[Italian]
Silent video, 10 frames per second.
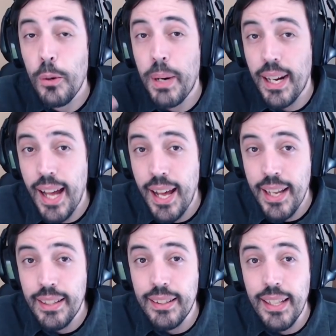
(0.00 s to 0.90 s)

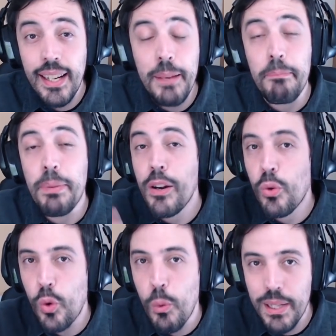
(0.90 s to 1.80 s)
parlare delle
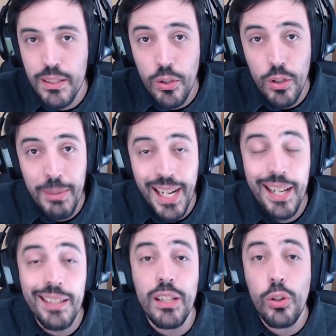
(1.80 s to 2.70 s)
preoccupazioni
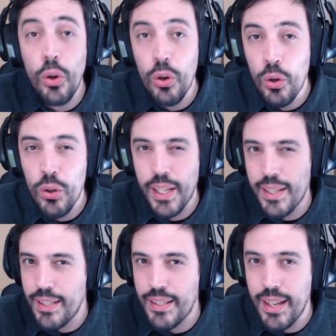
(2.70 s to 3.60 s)
magari di coloro che
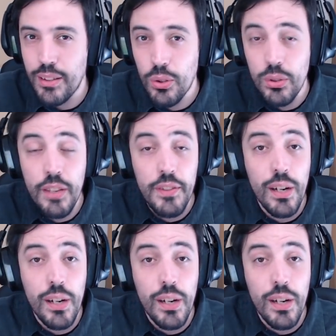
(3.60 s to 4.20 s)
si sentono di aver